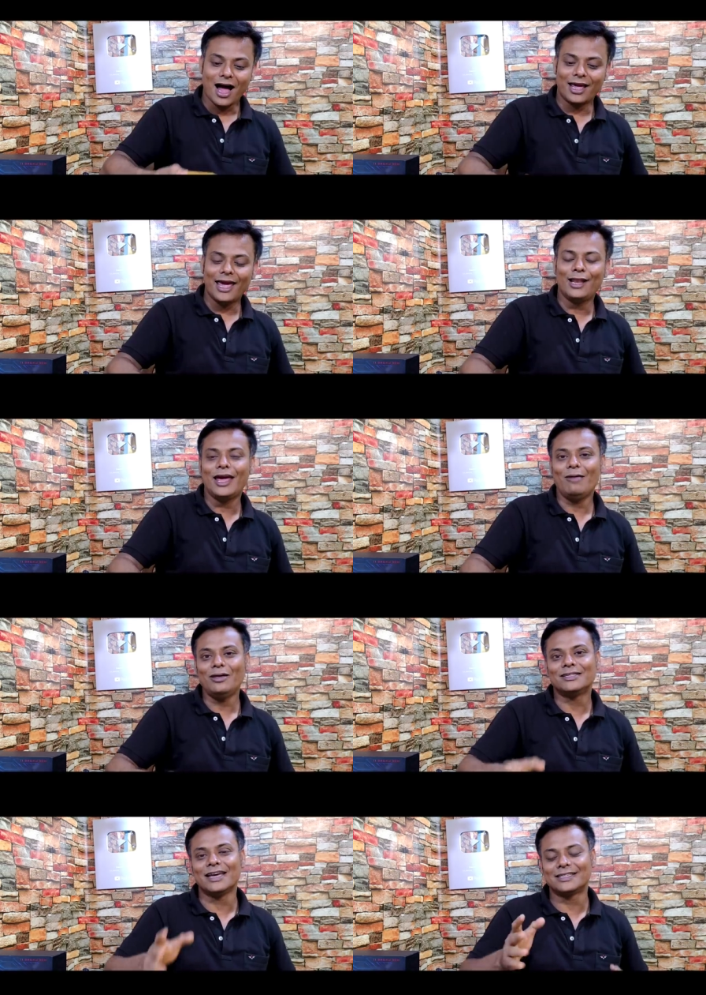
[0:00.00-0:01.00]
আর এই
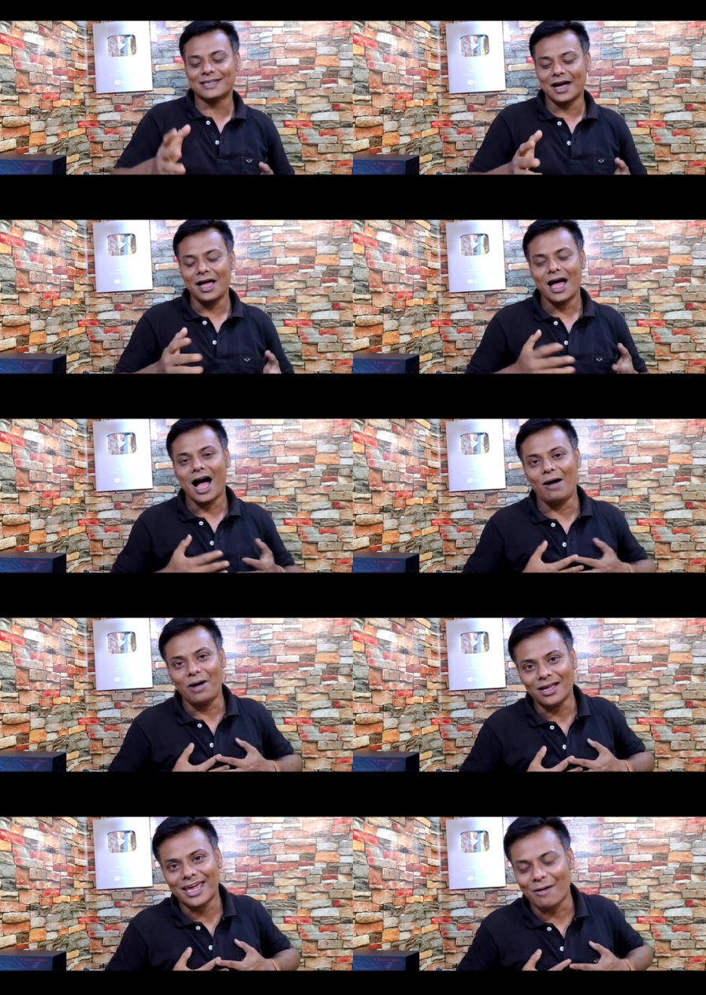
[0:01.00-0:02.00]
রিয়েলমি সিক্সটা
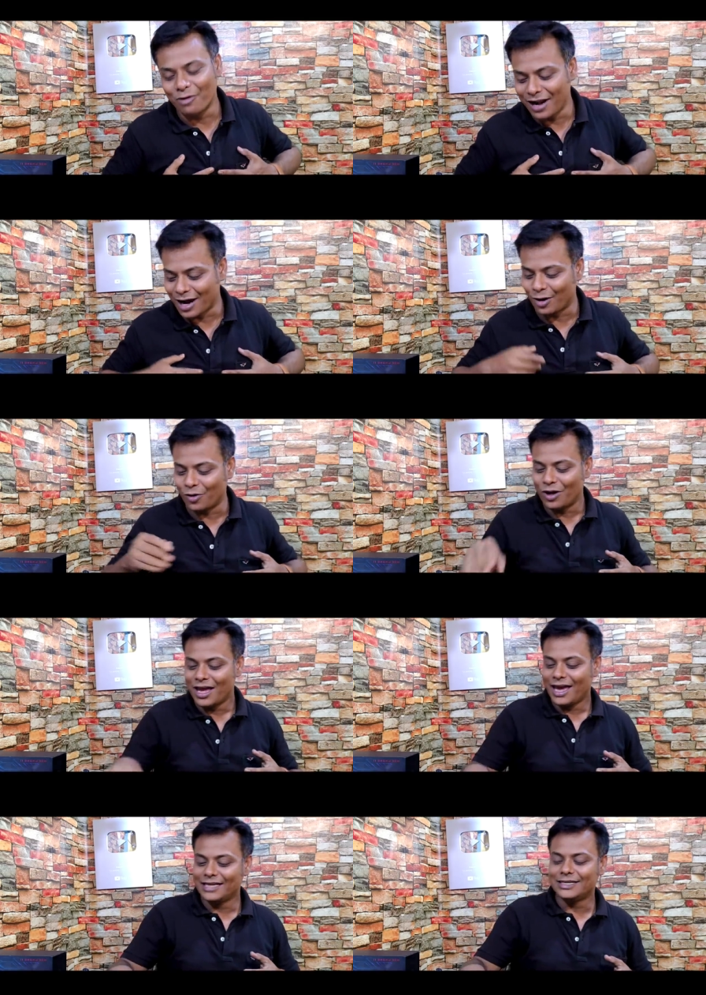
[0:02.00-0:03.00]
আমার কেমন লাগলো
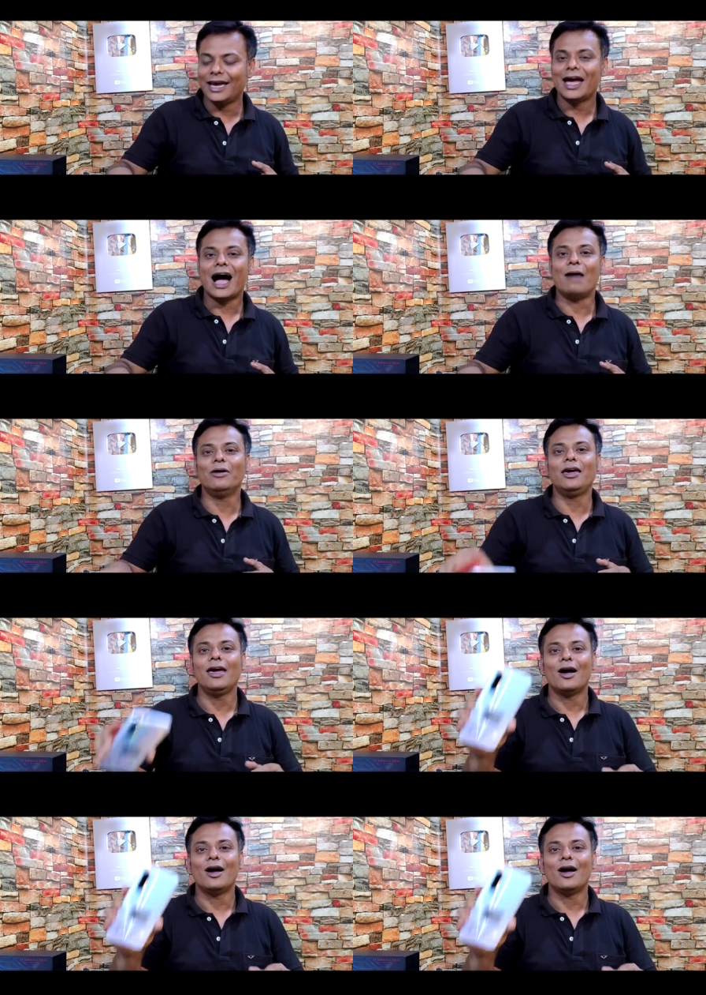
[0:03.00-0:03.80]
এই যে আমি